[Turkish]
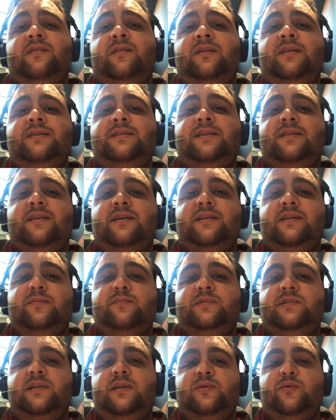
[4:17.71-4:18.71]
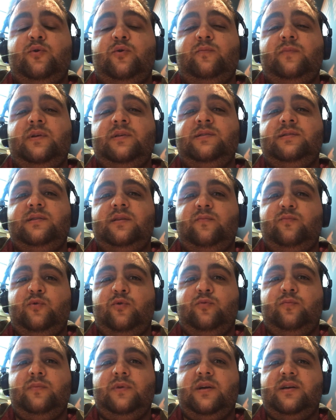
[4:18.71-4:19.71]
Liseden kimseyi görmek
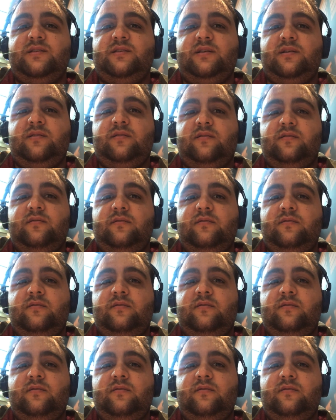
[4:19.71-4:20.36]
istemiyorum gerçekten.